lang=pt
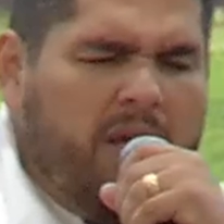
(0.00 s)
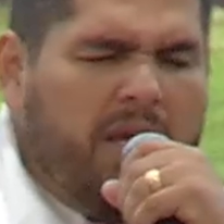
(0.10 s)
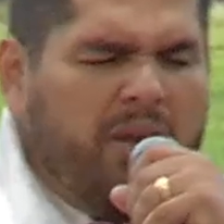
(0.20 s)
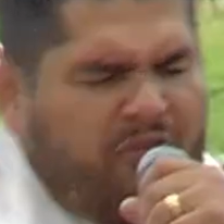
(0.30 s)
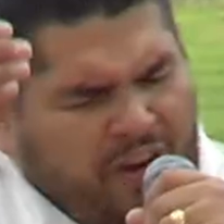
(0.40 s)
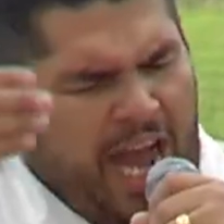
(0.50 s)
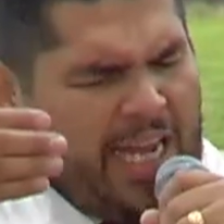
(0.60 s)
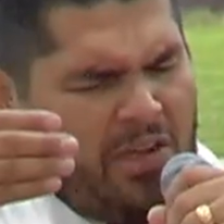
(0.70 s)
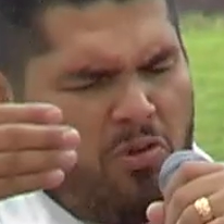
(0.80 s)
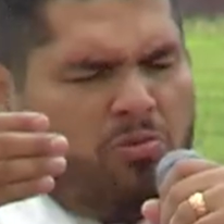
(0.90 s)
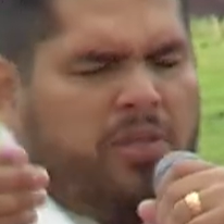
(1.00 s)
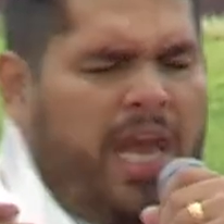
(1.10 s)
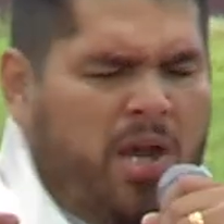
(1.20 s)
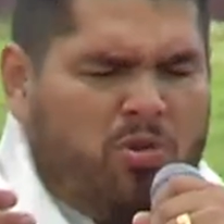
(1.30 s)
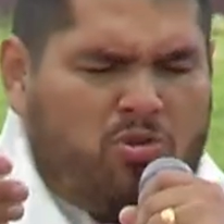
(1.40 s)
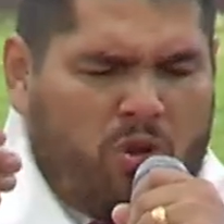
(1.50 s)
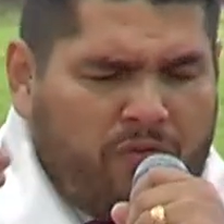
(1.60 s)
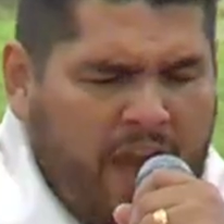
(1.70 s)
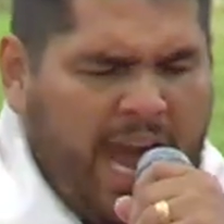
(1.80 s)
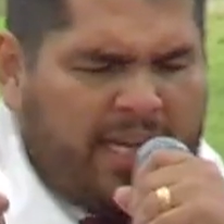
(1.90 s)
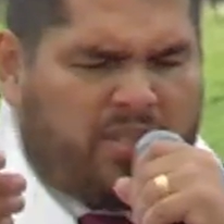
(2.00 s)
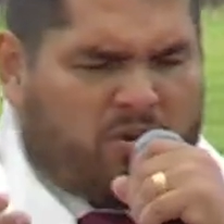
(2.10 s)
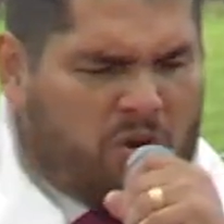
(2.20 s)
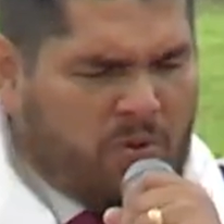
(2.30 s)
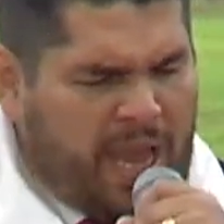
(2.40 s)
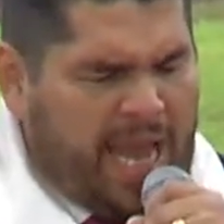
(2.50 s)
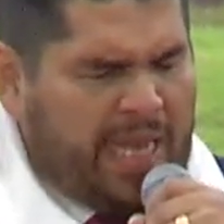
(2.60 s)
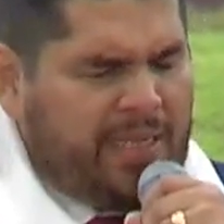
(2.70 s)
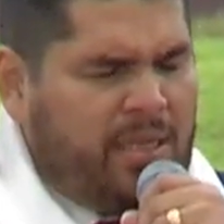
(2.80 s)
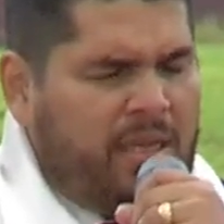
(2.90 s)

E fale com Deus, converse com Ele,